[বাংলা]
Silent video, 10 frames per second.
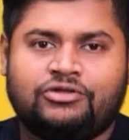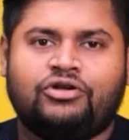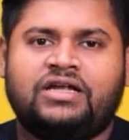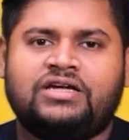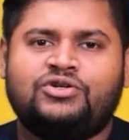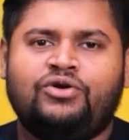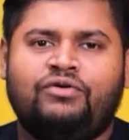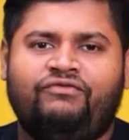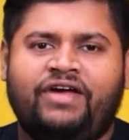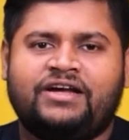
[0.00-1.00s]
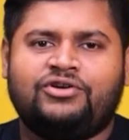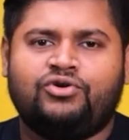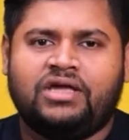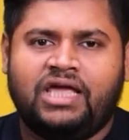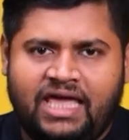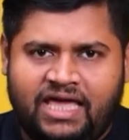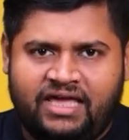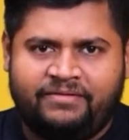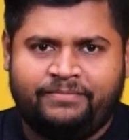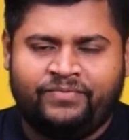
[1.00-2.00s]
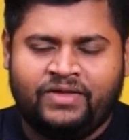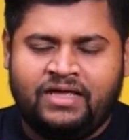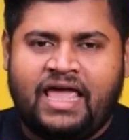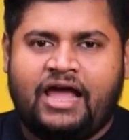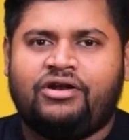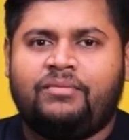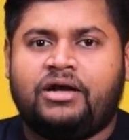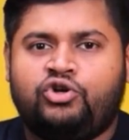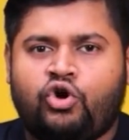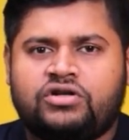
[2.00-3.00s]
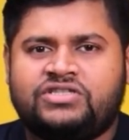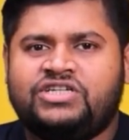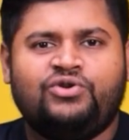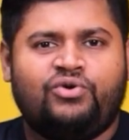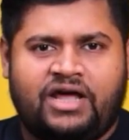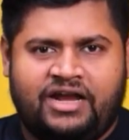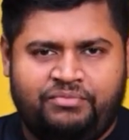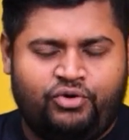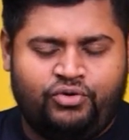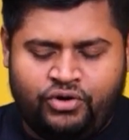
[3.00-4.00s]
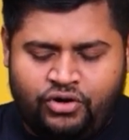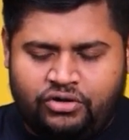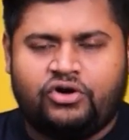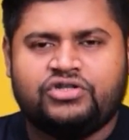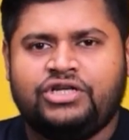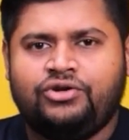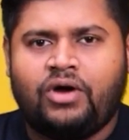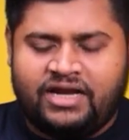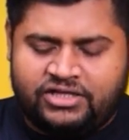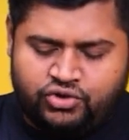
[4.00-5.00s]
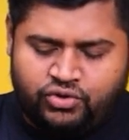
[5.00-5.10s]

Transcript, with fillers: কি কথা আসলো ভেক্টর এ এখন আমরা ডট চিহ্নটা আনবো ডট চিহ্ন আনার